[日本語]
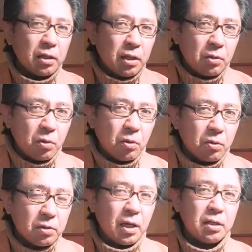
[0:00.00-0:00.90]
あなた
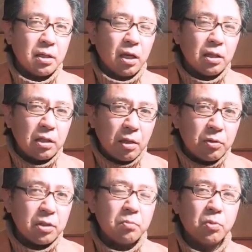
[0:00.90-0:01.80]
の財産、あなた
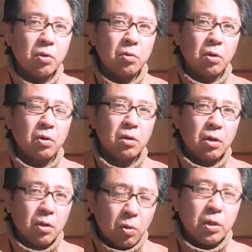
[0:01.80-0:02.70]
の人望を、
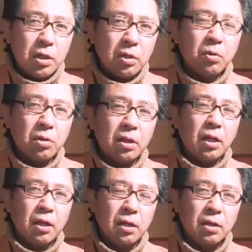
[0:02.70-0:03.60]
これによっ
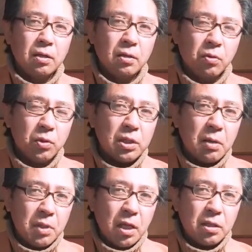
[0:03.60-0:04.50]
て
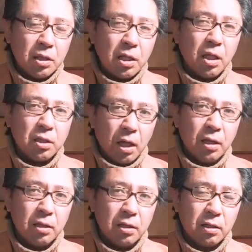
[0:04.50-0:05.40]
失わないでいただきた
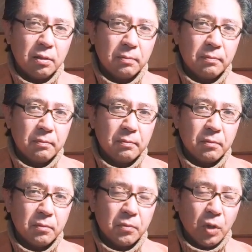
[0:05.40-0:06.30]
い。
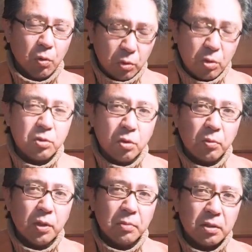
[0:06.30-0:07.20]
で本当にそう
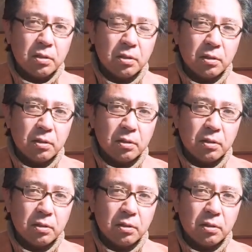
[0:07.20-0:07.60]
思います。